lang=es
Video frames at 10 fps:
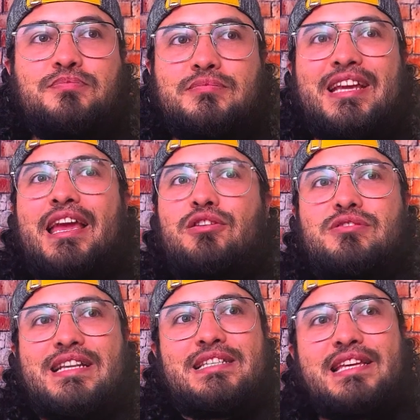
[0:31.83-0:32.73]
que nos
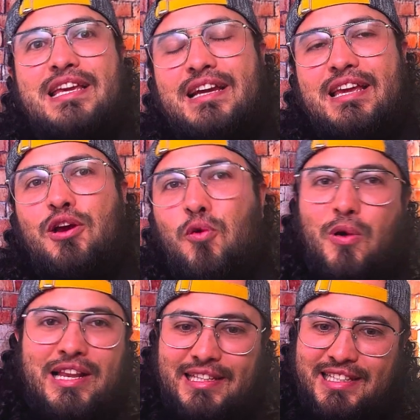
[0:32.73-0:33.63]
decían que
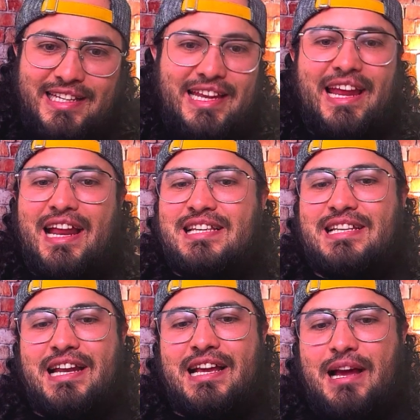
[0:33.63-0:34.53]
cualquier
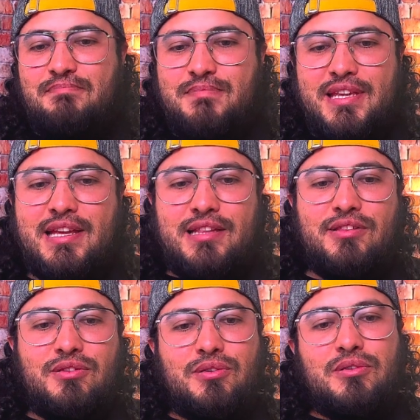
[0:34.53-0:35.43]

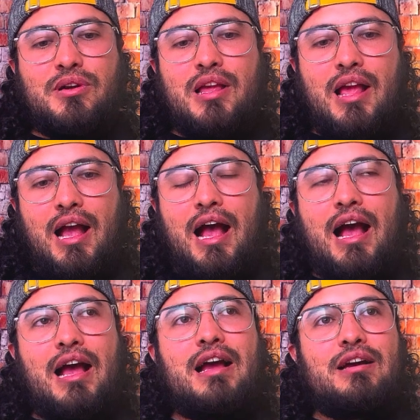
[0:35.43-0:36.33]
acercamiento
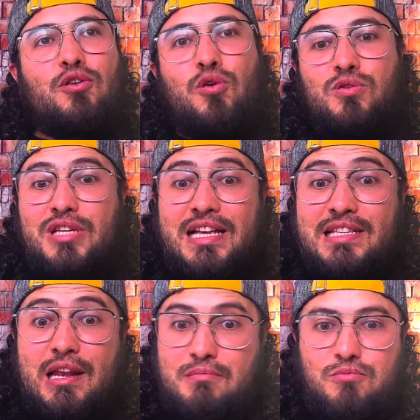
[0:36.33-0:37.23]
a cosas
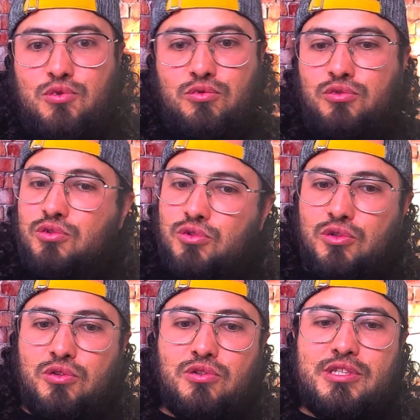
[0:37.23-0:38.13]
del
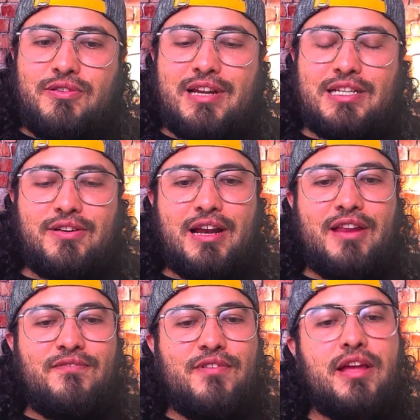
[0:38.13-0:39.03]
mundo nos iban a llevar al
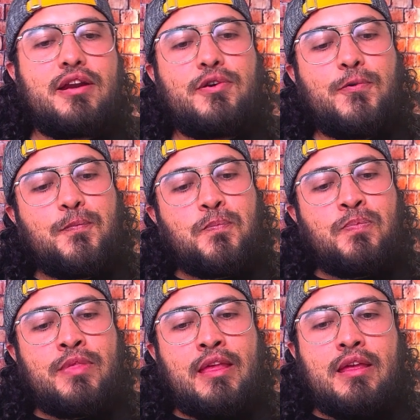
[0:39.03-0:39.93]
infierno.
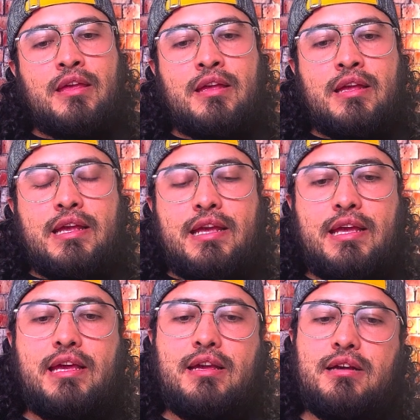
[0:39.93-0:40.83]

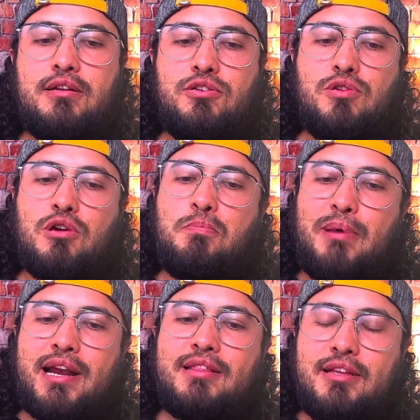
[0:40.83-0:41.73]
Y yo hago
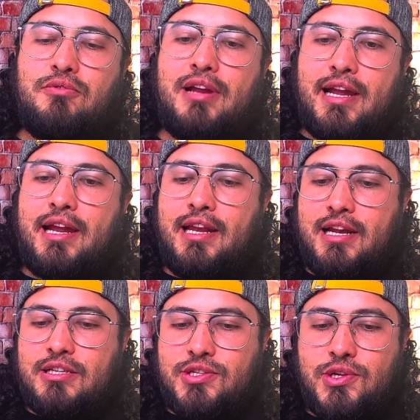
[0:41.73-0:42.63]
parte de una
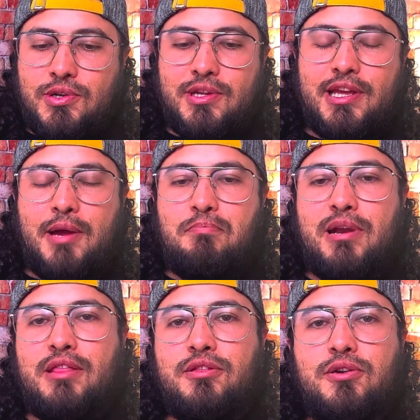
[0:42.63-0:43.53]
generación que
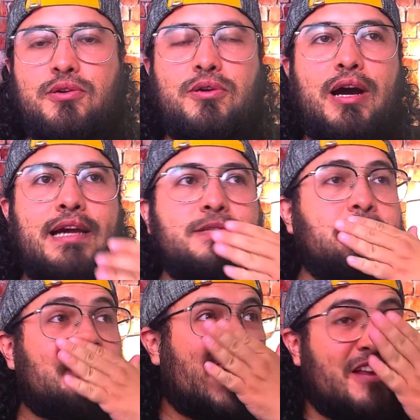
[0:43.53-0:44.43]
aprendió a
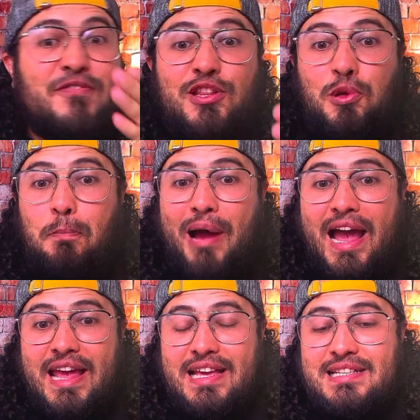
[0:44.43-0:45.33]
escuchar Fito
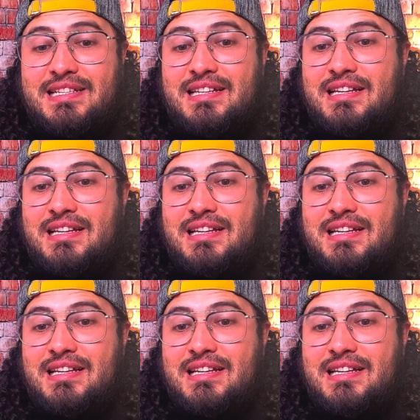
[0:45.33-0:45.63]
Páez